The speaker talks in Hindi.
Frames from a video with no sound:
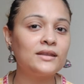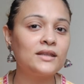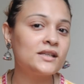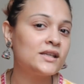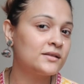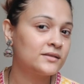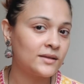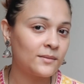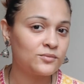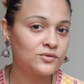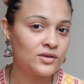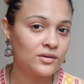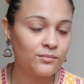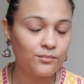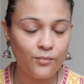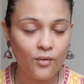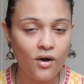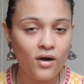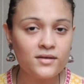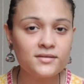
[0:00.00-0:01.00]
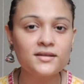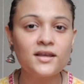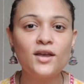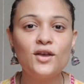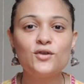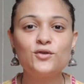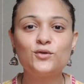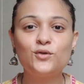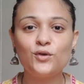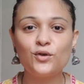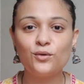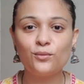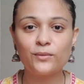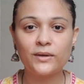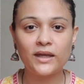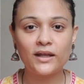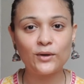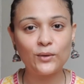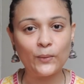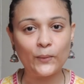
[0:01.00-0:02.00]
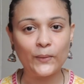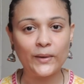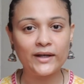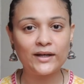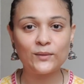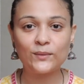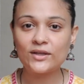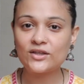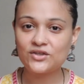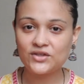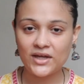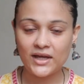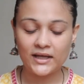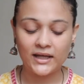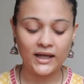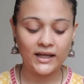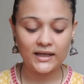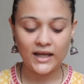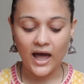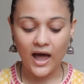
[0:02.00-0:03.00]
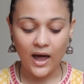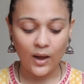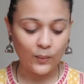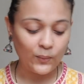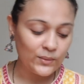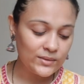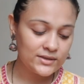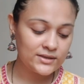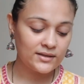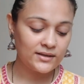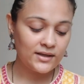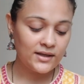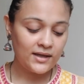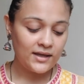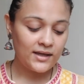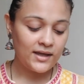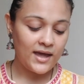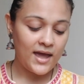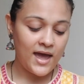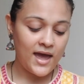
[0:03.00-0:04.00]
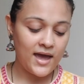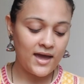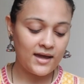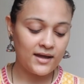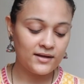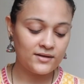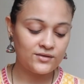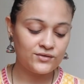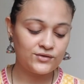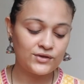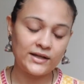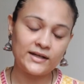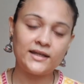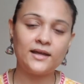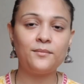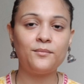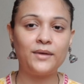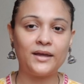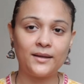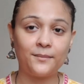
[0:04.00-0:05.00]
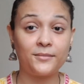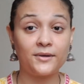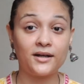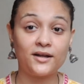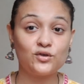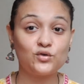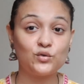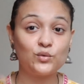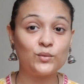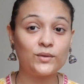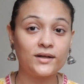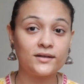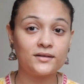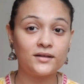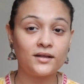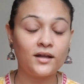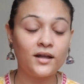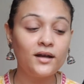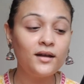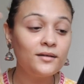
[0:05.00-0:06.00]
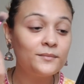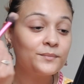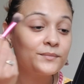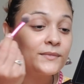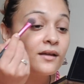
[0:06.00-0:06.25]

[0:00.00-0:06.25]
इन द डिस्क्रिप्शन बॉक्स सो यू कैन गो वैन यू कैन चेक इट आउट एंड चलिए हम मेकअप करना शुरू करते हैं ना